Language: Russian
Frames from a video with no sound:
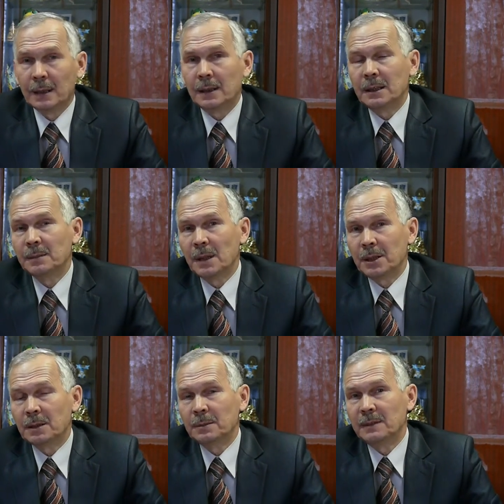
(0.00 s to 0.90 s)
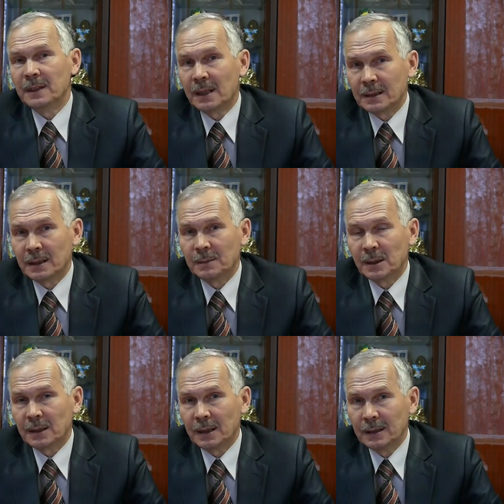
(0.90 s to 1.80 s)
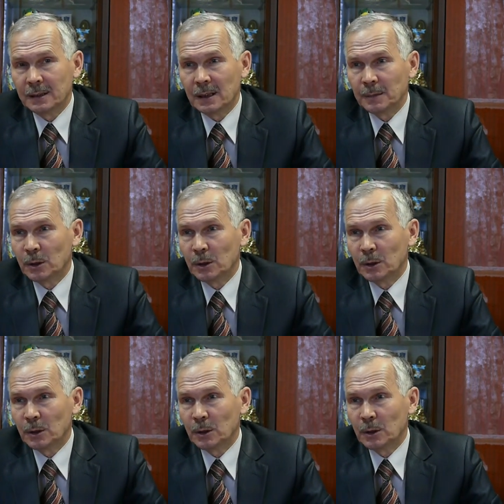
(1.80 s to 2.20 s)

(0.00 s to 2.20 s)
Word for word: к этим нашим 12 специальностям